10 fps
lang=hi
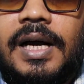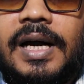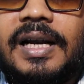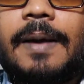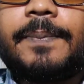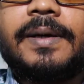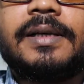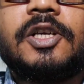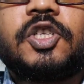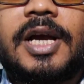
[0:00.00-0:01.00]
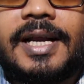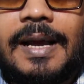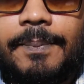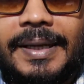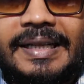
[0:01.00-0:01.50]
अगर आप
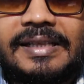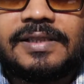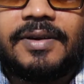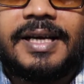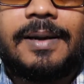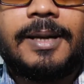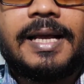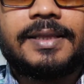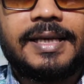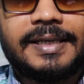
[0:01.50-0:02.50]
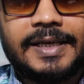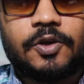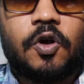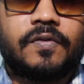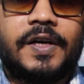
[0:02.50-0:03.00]
इंस्टाग्राम पे रील्स वगैरह बनाते हैं
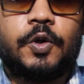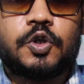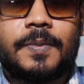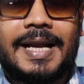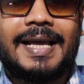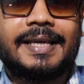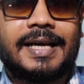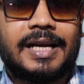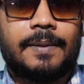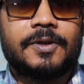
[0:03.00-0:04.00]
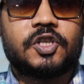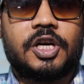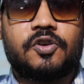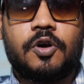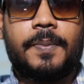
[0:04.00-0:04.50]
टिकटॉक वीडियोस बनाएंगे अगर आप इस
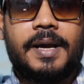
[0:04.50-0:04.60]
शर्ट को